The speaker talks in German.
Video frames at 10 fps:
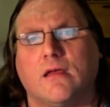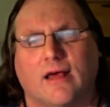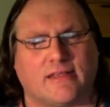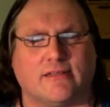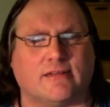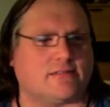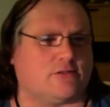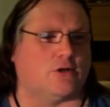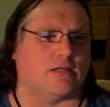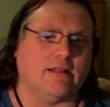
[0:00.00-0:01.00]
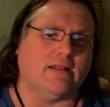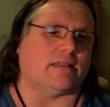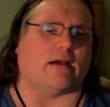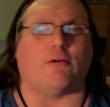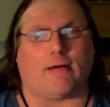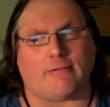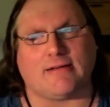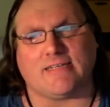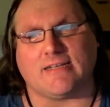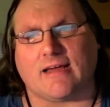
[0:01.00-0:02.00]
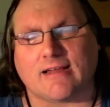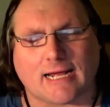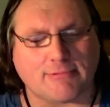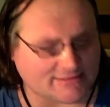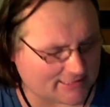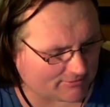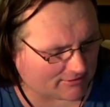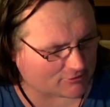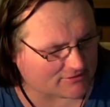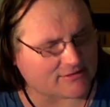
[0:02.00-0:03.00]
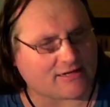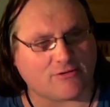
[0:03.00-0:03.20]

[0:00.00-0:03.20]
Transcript: Also gut, davon mal abgesehen, ja, kam es dann aber auch den,